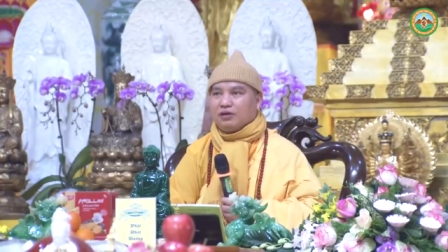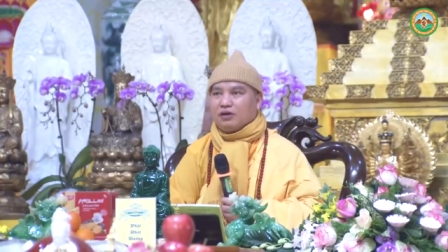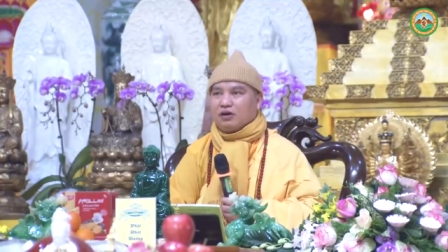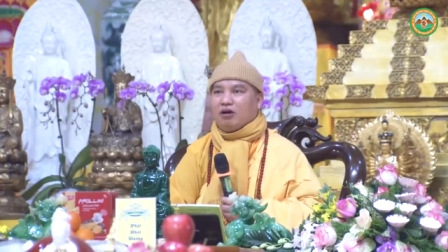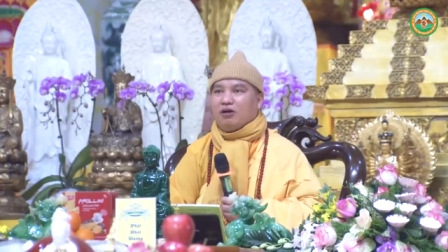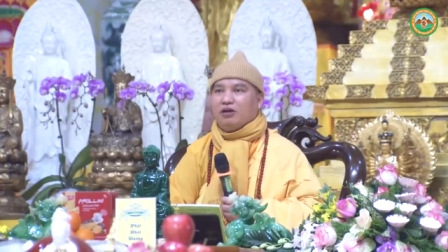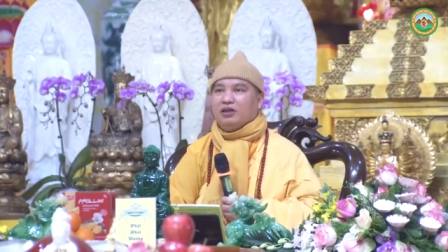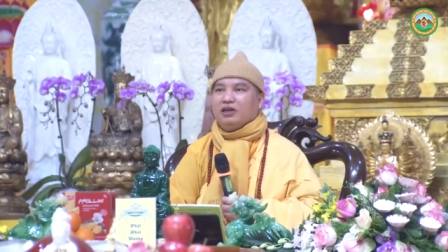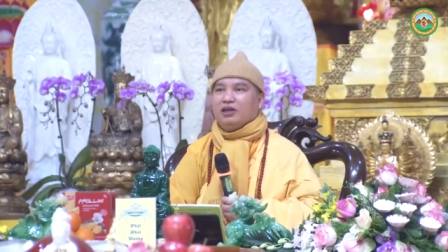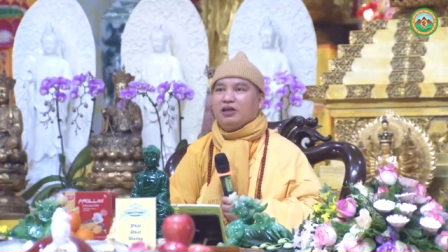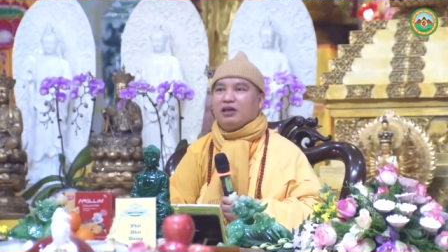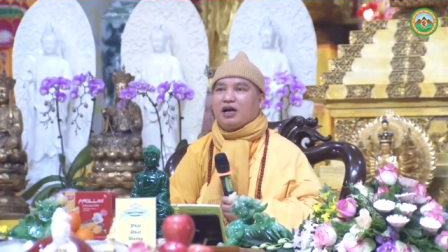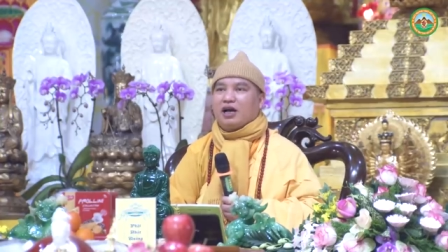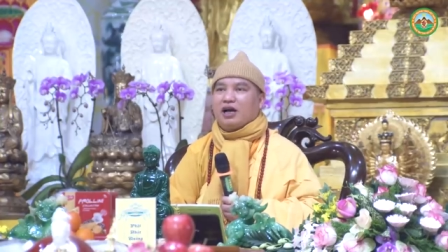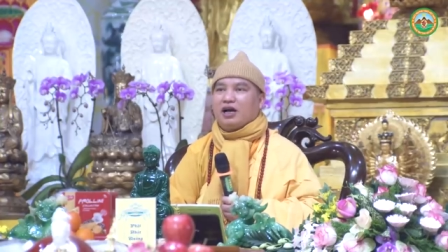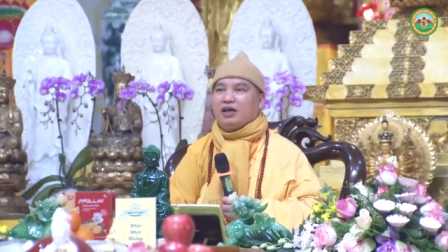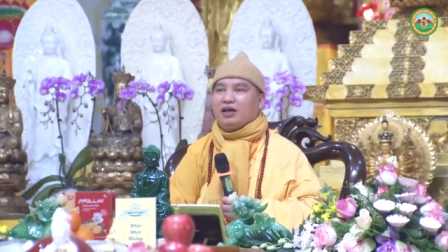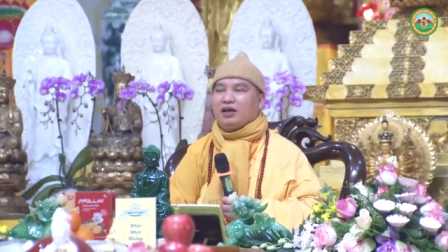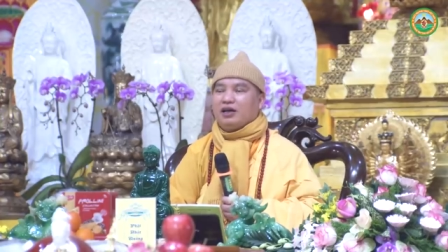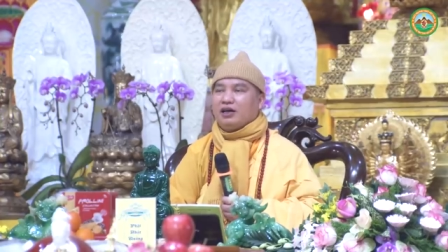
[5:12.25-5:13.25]
có những
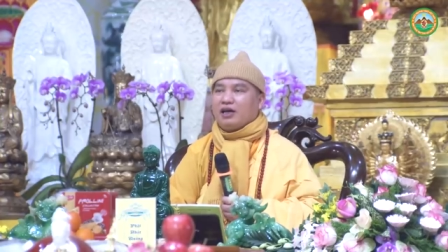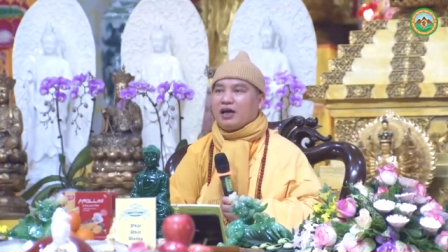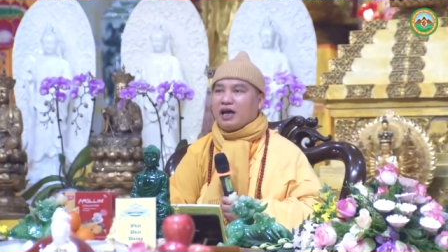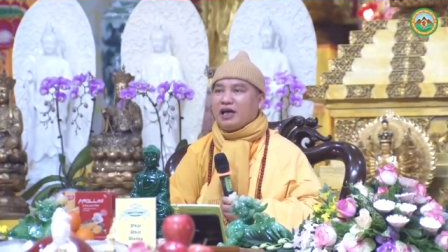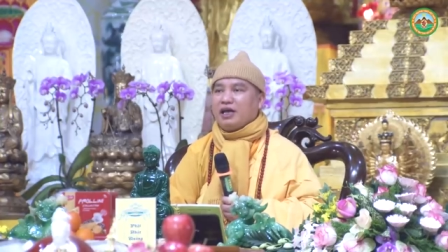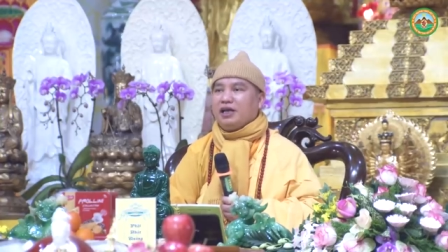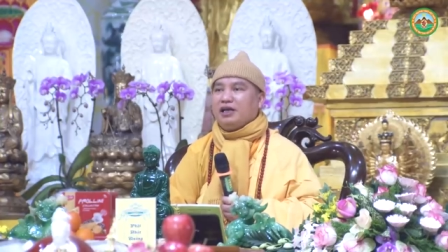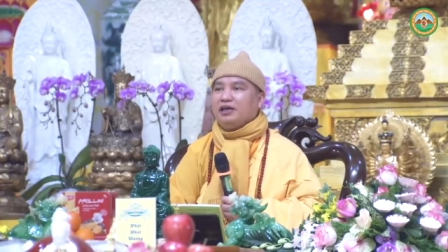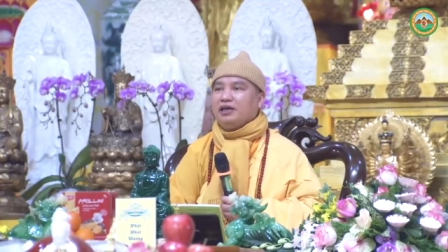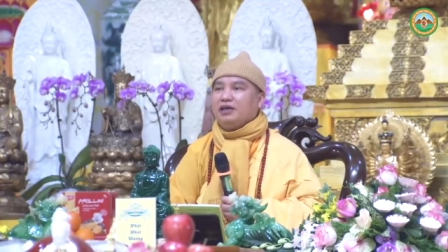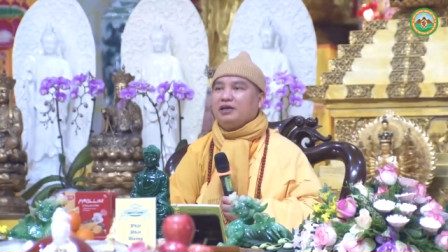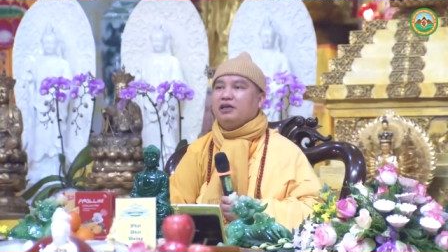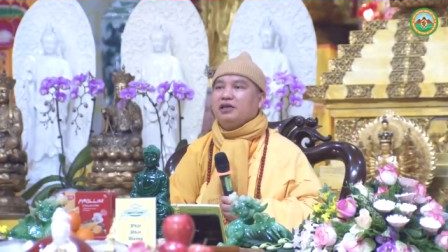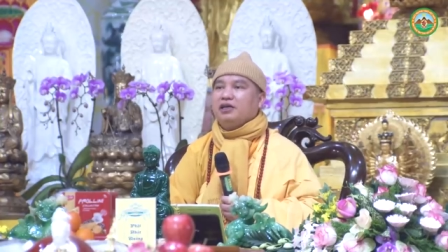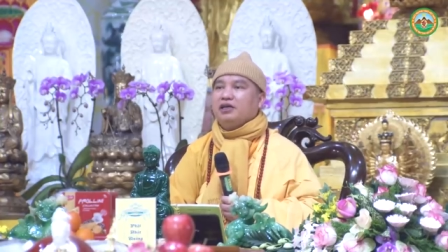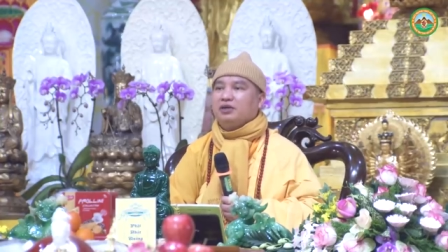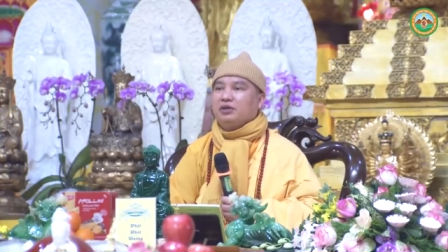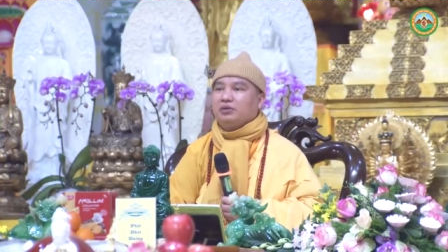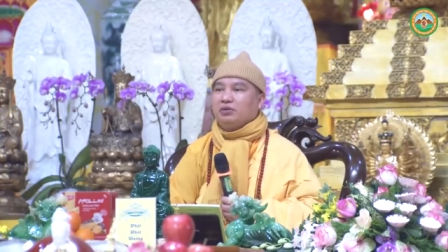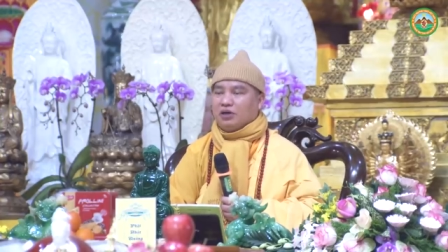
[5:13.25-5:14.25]
cái hay nhất
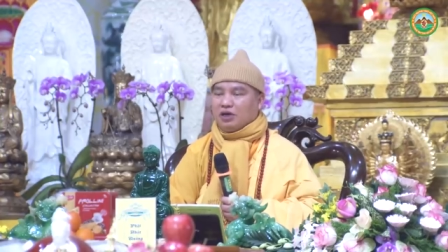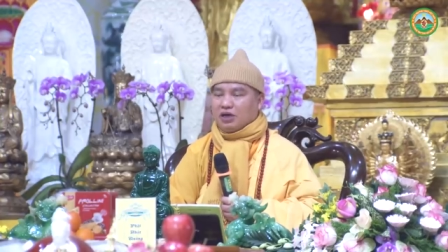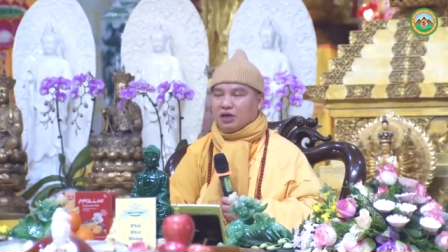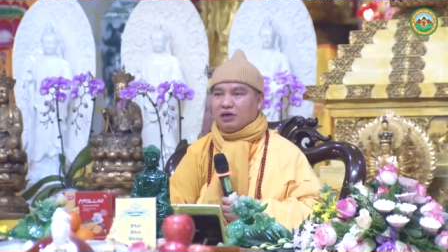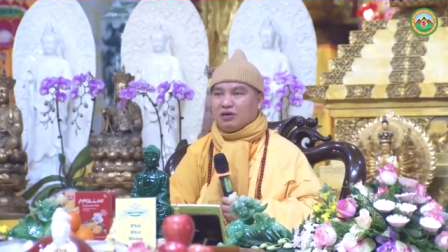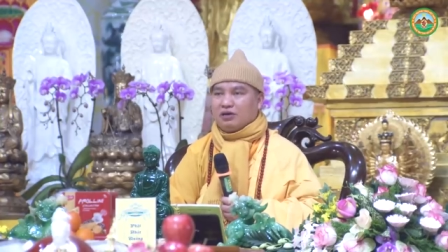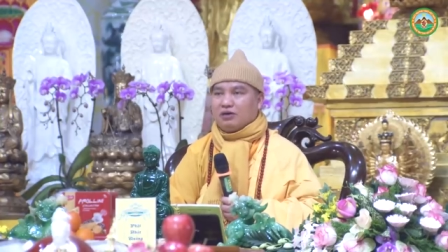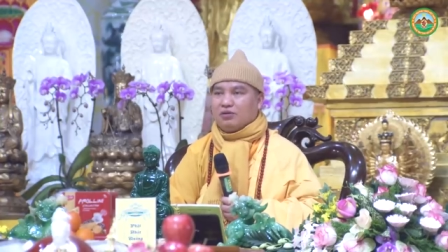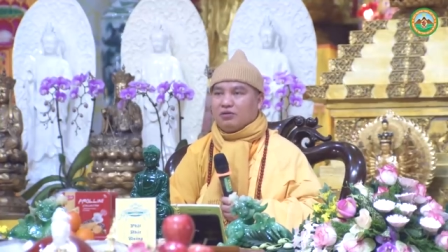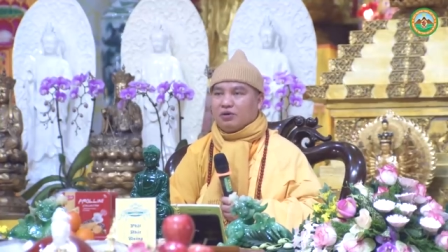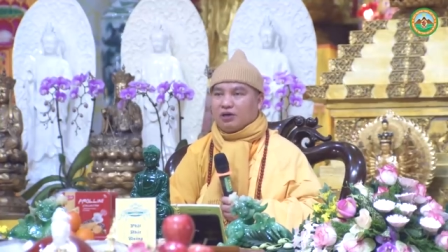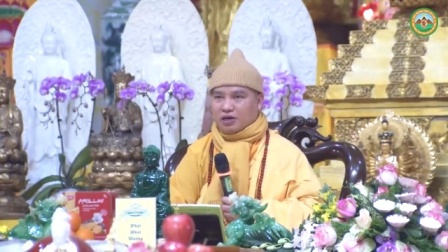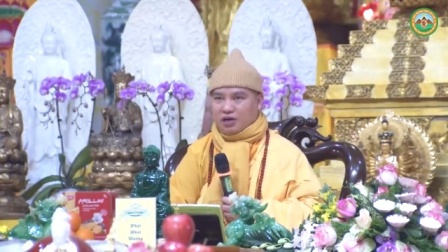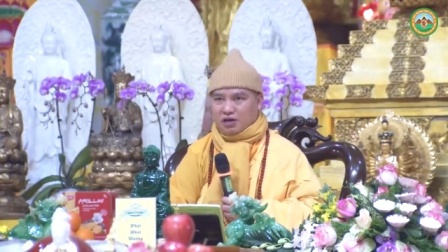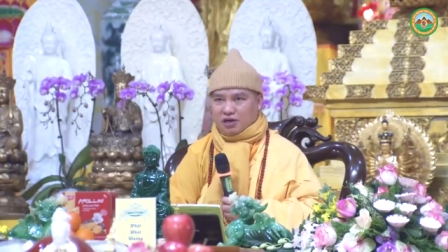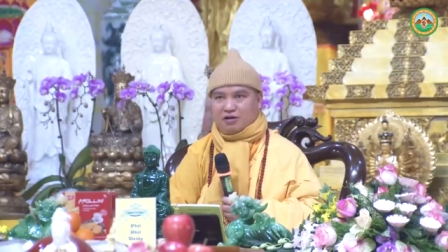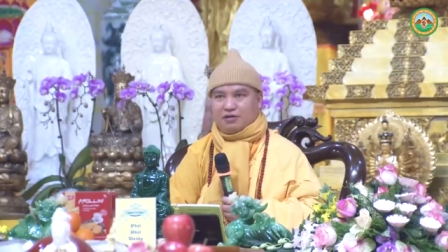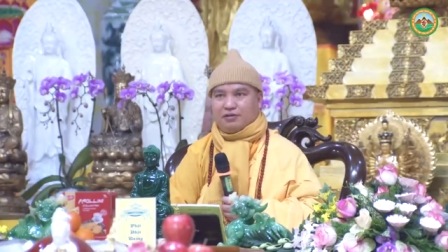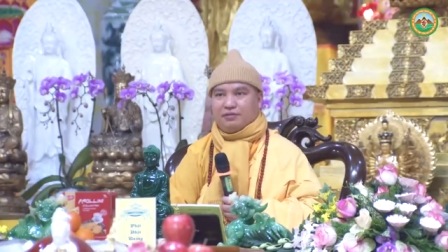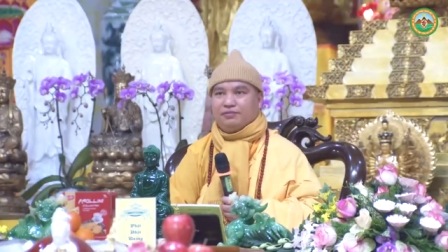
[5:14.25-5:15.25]
định của của
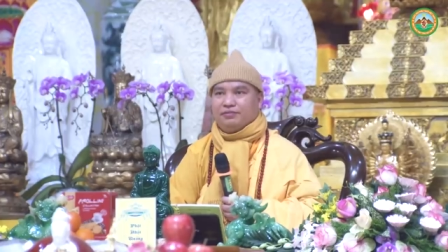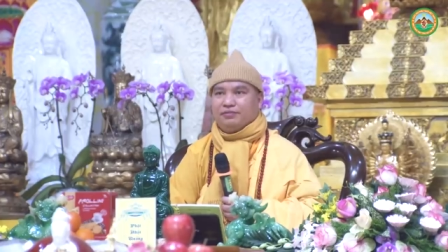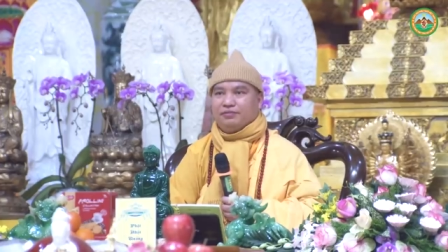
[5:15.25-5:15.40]
nó